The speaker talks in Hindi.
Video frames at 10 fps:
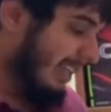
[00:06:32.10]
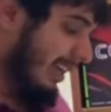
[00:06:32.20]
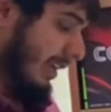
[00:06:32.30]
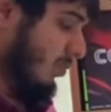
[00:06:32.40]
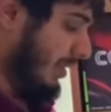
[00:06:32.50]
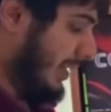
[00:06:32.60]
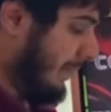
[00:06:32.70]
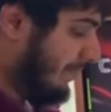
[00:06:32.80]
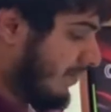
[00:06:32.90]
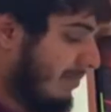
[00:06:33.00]
दी गई हुई है
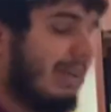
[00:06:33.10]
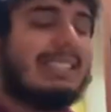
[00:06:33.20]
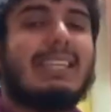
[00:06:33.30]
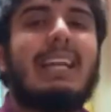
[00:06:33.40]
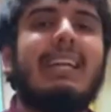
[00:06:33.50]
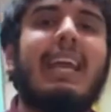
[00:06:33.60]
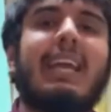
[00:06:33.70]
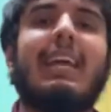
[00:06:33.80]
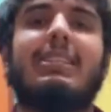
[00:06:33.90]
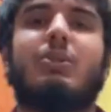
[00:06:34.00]
बस खाली
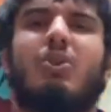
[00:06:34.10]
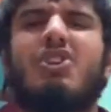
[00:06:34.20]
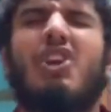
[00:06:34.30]
एक है जिसको